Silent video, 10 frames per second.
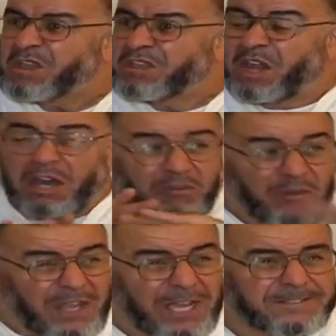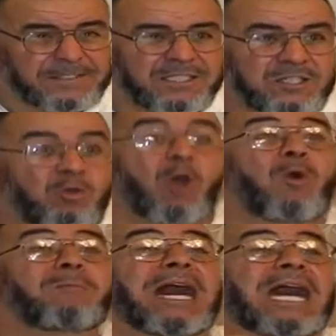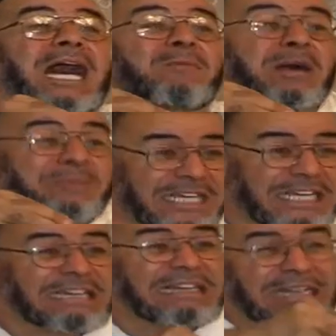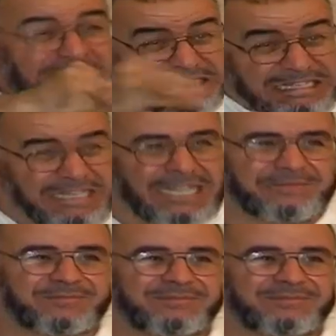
ثقافيا وهو ما قام به خلال سنة